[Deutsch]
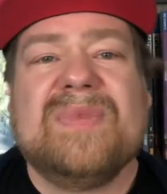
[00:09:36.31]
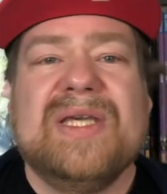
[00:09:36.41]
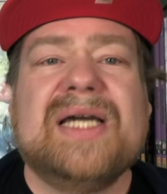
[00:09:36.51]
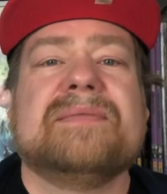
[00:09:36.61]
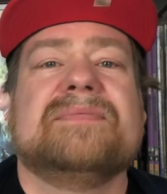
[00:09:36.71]

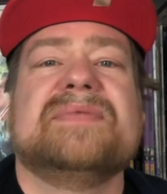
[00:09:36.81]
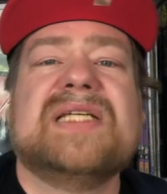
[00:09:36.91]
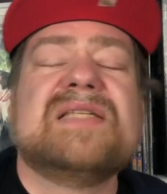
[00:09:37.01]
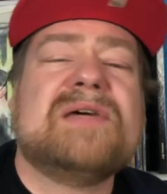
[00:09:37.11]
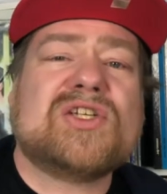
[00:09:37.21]
ja,
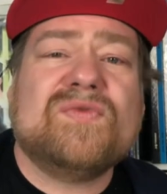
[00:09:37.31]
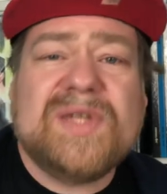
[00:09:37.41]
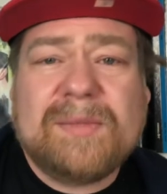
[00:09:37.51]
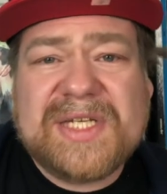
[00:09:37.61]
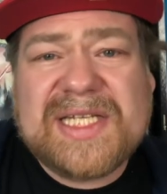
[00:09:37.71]
das war schon
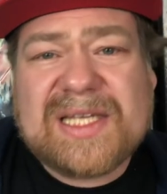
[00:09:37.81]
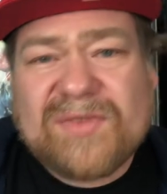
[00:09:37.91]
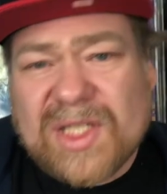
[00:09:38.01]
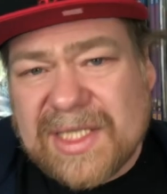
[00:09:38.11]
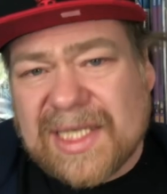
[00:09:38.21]
wieder mit dieser
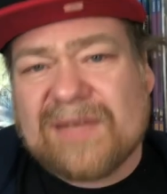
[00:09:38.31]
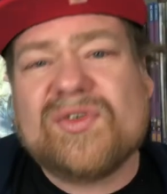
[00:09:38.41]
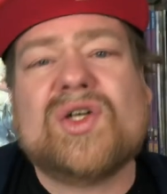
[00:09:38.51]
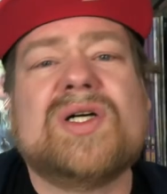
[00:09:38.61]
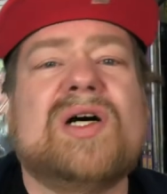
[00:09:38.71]
Folge. Danke für
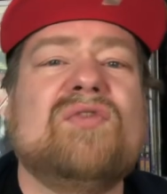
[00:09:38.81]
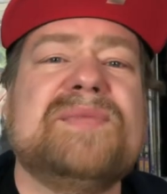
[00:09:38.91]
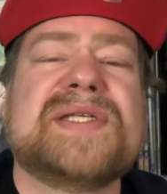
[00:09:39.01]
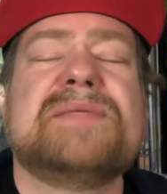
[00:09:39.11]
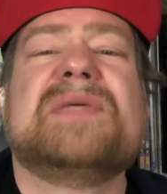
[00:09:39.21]
eure
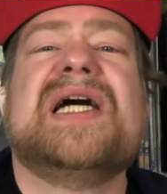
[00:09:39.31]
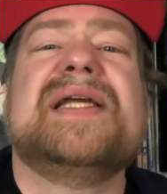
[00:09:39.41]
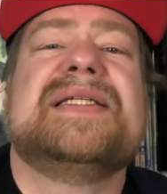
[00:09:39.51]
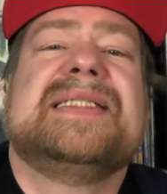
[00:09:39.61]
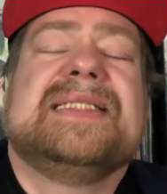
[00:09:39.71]

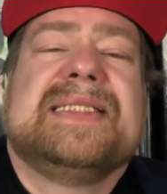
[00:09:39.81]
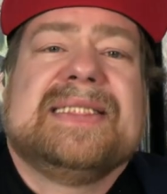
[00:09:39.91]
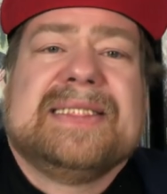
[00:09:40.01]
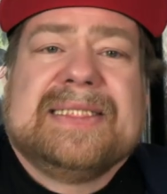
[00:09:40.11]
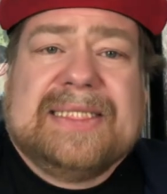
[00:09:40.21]
Aufmerksamkeit.
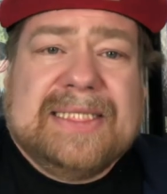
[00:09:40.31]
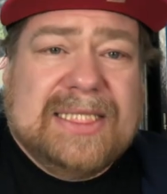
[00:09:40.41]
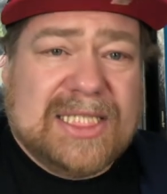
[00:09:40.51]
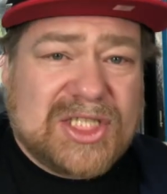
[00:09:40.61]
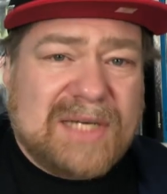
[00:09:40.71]

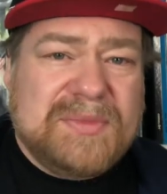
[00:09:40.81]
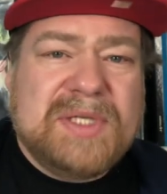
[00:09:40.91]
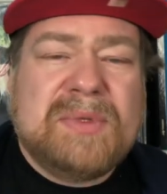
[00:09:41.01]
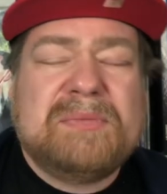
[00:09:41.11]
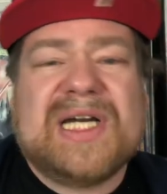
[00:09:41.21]
Dann schreibt ihr
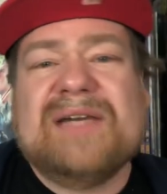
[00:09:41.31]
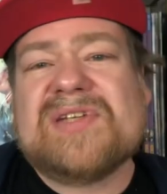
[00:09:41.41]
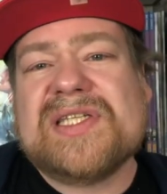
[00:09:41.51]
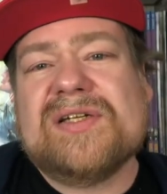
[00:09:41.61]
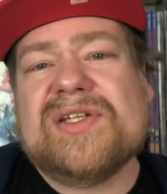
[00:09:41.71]
mir mal rein,
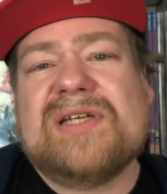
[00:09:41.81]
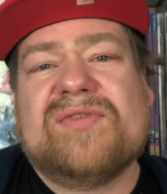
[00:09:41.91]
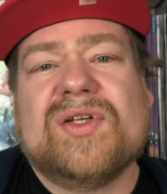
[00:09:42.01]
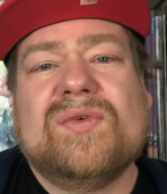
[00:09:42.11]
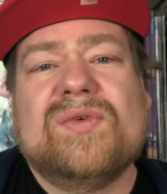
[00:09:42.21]
was ihr euch
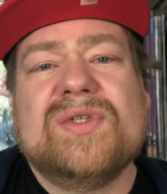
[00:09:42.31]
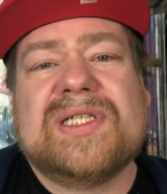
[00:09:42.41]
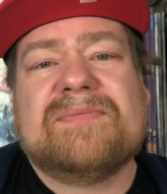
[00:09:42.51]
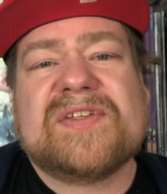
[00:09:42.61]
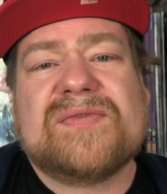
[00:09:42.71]
davon geholt
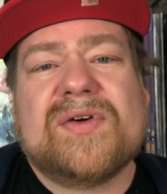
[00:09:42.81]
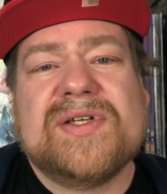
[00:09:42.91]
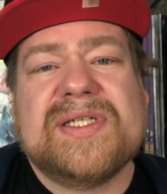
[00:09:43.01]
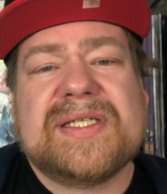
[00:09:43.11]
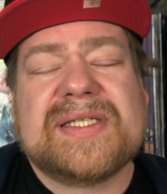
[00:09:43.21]
habt, was für
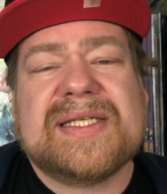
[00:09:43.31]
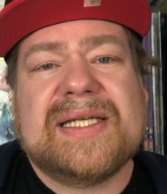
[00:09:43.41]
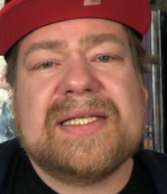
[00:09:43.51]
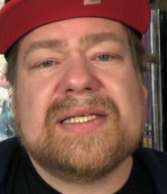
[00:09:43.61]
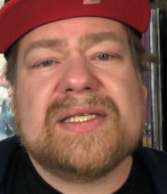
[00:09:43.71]
euch
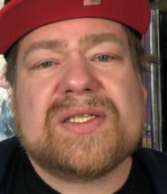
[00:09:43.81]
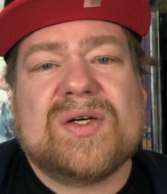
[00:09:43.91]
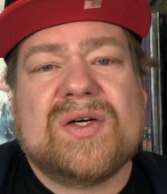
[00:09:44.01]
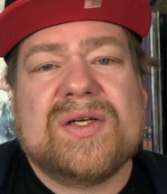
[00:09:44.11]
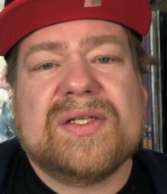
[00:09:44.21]
interessant ist.
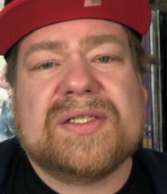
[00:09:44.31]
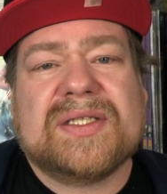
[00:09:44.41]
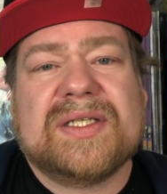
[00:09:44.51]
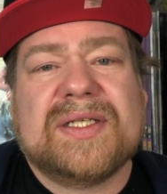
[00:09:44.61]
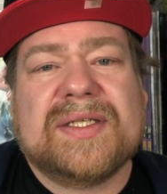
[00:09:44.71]
Und
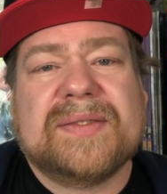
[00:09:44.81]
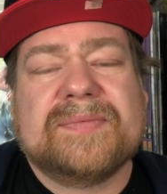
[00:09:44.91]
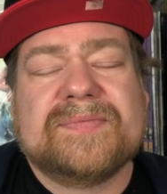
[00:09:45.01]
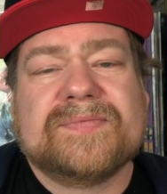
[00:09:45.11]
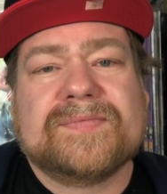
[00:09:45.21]

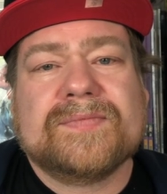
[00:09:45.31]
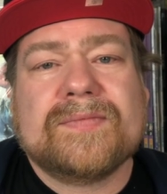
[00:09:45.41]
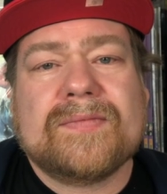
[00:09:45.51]
ähm,